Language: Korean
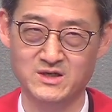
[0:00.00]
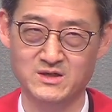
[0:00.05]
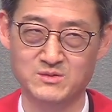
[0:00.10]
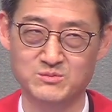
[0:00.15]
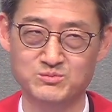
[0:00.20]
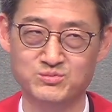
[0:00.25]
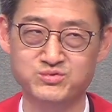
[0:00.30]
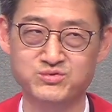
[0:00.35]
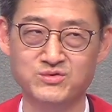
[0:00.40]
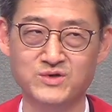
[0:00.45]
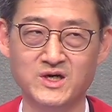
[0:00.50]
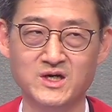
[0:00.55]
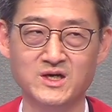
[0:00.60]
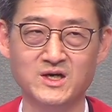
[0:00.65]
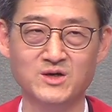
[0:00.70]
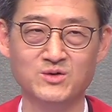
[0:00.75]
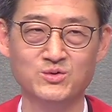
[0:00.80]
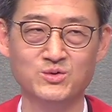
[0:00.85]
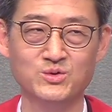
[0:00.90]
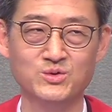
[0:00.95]

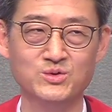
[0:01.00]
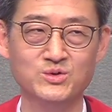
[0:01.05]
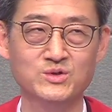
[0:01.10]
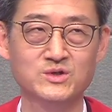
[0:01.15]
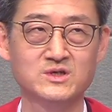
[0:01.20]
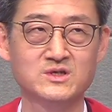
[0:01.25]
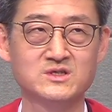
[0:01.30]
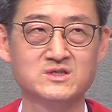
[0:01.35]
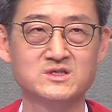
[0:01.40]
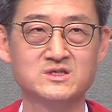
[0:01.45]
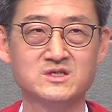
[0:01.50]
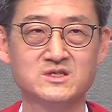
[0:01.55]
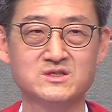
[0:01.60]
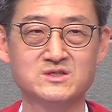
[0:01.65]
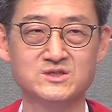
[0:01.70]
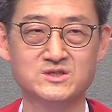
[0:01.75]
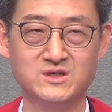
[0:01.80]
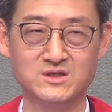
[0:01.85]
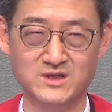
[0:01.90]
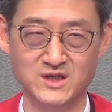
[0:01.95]
부활하고
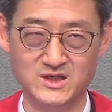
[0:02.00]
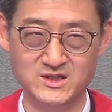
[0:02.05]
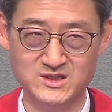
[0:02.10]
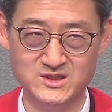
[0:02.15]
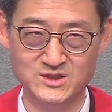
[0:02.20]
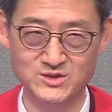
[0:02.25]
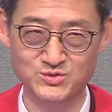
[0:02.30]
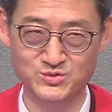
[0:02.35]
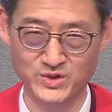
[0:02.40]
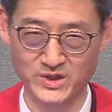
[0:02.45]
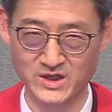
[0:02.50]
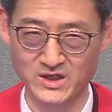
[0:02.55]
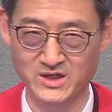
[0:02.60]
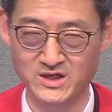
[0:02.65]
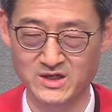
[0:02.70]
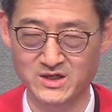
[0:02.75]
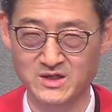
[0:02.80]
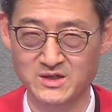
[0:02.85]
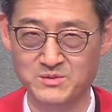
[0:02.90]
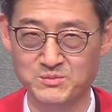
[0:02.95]
승천하신 후에
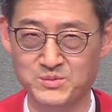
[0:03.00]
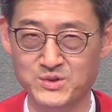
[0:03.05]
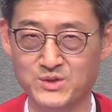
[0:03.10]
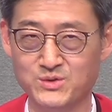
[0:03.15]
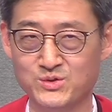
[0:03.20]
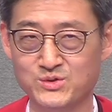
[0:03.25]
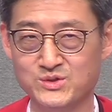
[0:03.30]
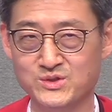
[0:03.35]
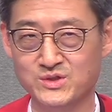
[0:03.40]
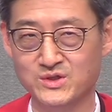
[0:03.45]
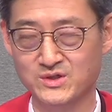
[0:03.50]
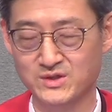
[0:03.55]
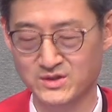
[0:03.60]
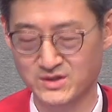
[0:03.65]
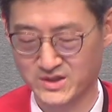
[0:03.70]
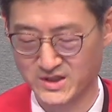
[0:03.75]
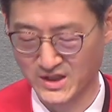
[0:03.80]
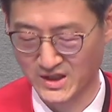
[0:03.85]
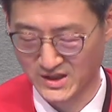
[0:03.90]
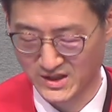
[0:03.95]

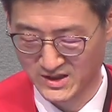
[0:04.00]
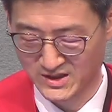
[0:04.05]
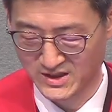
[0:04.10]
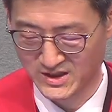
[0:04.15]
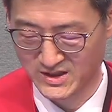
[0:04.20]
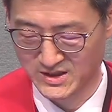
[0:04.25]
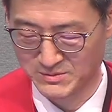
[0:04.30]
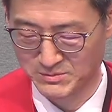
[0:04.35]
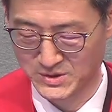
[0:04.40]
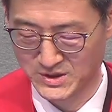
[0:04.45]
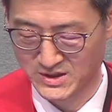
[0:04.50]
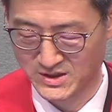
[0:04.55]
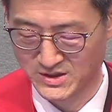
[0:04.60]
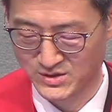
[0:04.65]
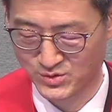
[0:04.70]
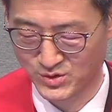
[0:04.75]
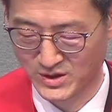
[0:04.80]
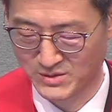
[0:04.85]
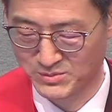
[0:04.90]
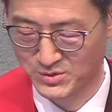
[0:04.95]
비로소 깨닫게 됩니다.
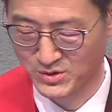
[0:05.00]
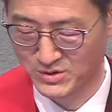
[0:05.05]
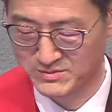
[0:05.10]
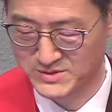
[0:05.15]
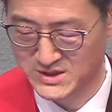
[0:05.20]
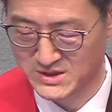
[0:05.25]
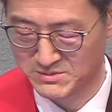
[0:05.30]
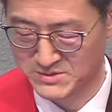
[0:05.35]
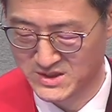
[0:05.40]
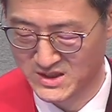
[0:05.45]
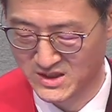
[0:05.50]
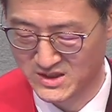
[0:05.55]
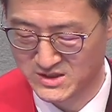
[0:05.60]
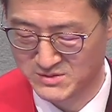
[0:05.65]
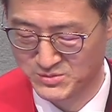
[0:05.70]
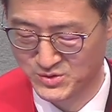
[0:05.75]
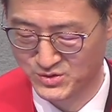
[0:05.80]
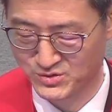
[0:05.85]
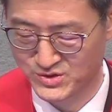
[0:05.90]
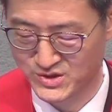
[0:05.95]
요한복음 12장
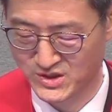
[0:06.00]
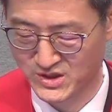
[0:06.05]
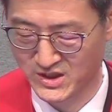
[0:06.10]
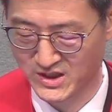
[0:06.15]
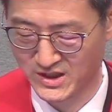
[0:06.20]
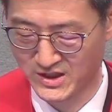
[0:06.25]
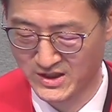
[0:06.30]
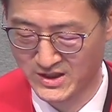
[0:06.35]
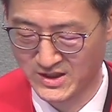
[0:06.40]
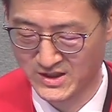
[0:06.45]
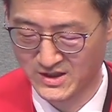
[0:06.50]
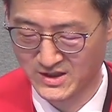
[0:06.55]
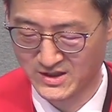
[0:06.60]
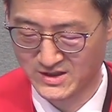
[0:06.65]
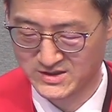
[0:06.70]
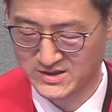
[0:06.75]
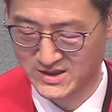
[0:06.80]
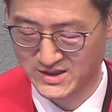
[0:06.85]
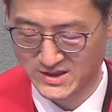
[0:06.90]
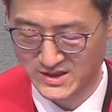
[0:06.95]
16절에
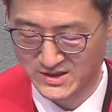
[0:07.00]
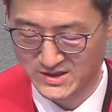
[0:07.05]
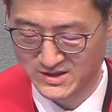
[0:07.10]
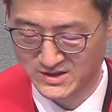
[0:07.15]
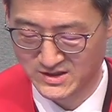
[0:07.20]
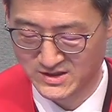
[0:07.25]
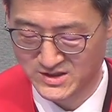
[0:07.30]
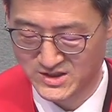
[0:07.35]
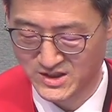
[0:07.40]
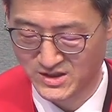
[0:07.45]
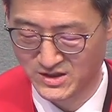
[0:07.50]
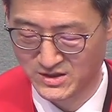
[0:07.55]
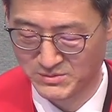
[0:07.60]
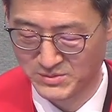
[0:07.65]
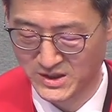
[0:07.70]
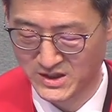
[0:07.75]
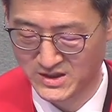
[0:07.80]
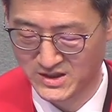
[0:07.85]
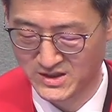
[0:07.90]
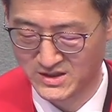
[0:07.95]
제자들은
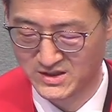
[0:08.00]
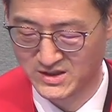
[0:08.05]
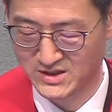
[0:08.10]
처음에 이 일을